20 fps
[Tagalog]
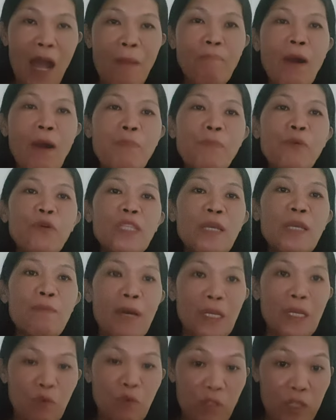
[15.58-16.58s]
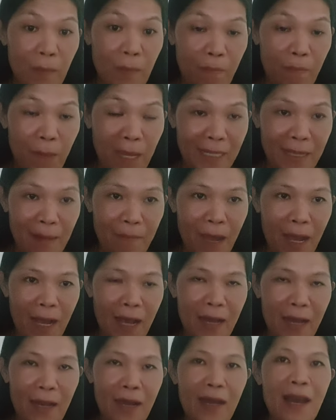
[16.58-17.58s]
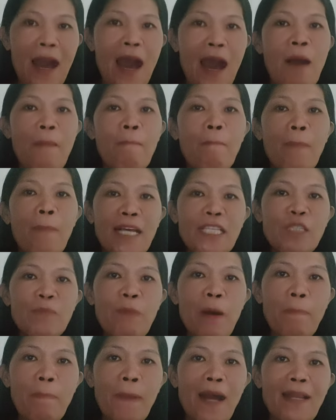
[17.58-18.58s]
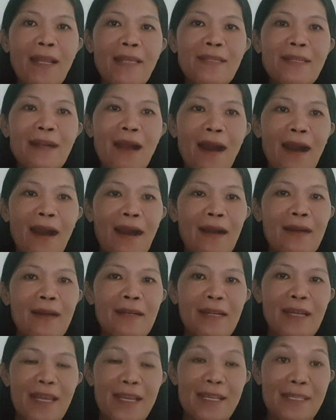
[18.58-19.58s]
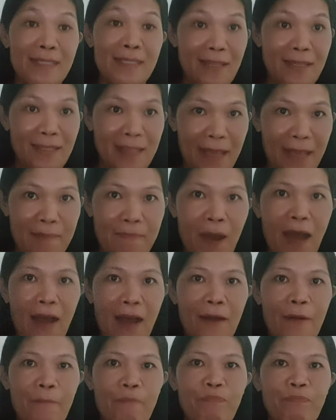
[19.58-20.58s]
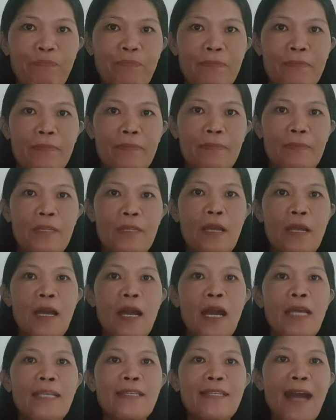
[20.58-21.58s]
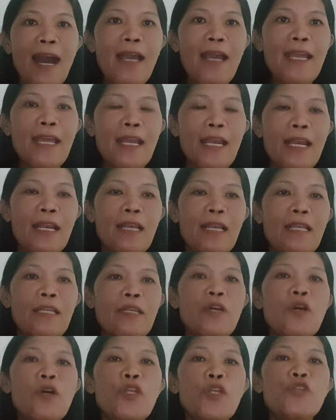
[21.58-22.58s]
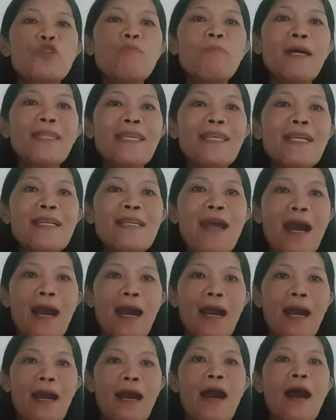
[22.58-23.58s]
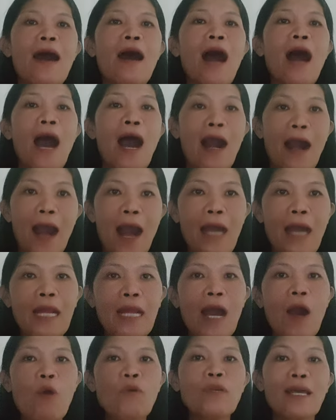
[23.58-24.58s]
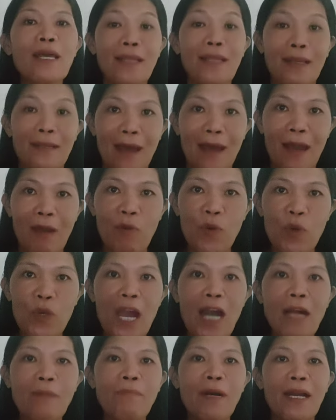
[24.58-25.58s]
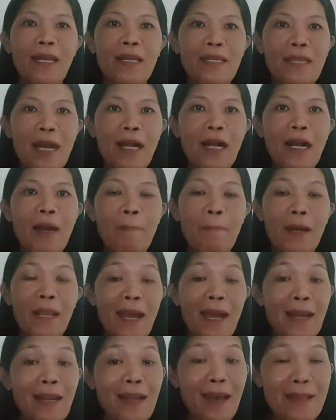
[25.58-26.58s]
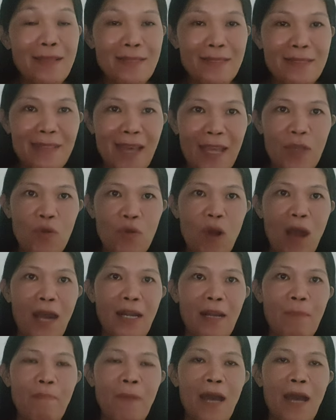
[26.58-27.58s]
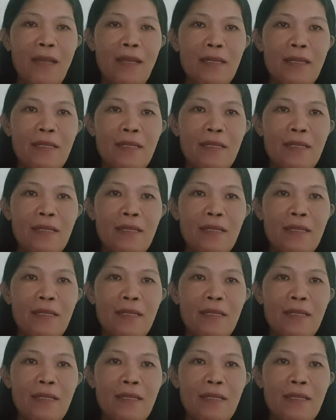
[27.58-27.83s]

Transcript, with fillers: Mabuti man o masama, mas mapalad ka kaysa sa iba. Dahil dumating na ang araw na dadaloy ang magandang kapalaran sa iyong harapan